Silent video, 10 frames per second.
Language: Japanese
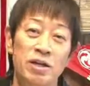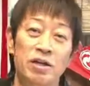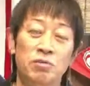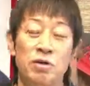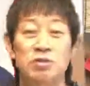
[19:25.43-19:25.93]

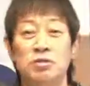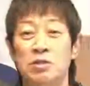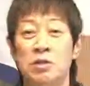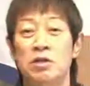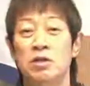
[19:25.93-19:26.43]
いわゆる
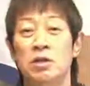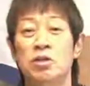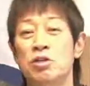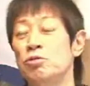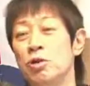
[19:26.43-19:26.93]
空
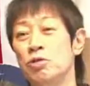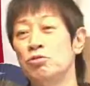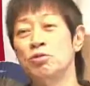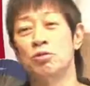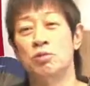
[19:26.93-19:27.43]
手のね、
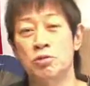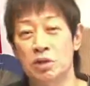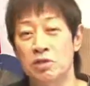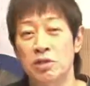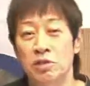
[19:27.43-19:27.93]
ルーツとも言わ
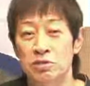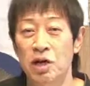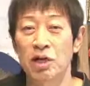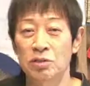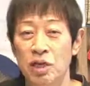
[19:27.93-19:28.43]
れている
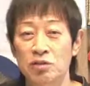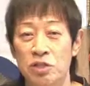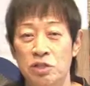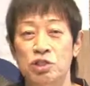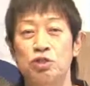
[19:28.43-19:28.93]
八角形っ
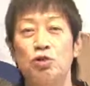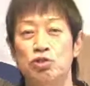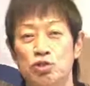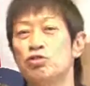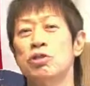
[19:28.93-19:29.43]
て白い
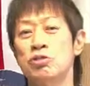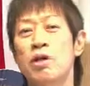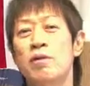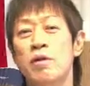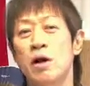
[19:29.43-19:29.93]
鶴です。
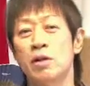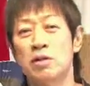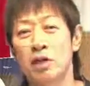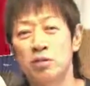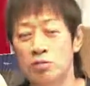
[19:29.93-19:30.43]
八
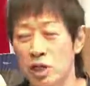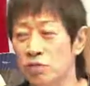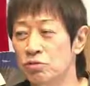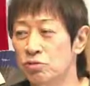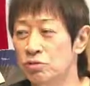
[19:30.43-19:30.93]
角
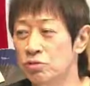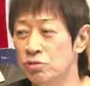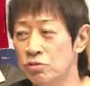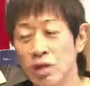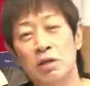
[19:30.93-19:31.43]
拳という、
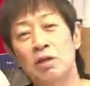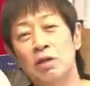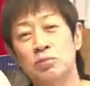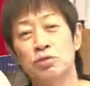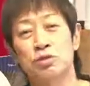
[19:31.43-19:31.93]

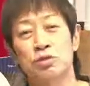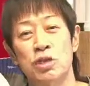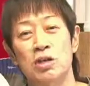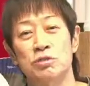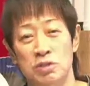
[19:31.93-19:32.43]
えー、武術
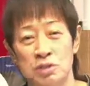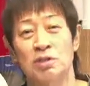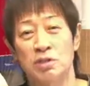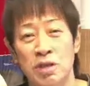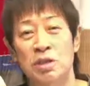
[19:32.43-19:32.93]
があるんですけ
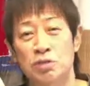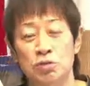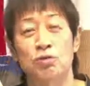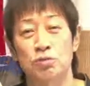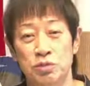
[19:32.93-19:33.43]
ど、ね、中
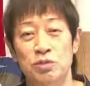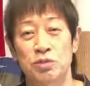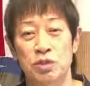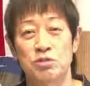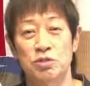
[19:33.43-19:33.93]
国武術
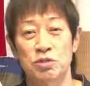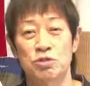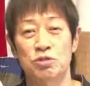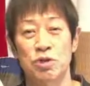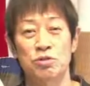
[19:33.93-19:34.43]
があるんですけど
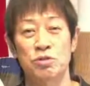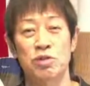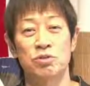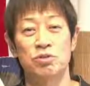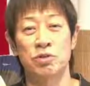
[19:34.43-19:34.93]
それの
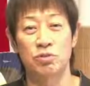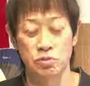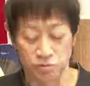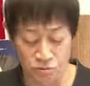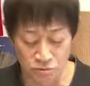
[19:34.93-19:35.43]
影響が
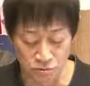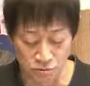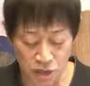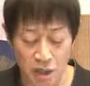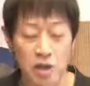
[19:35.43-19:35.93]
濃いということ
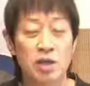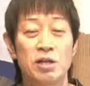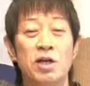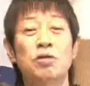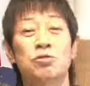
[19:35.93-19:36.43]
で
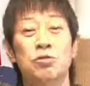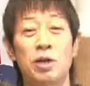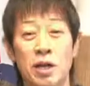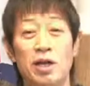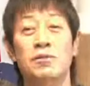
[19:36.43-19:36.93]
なんとね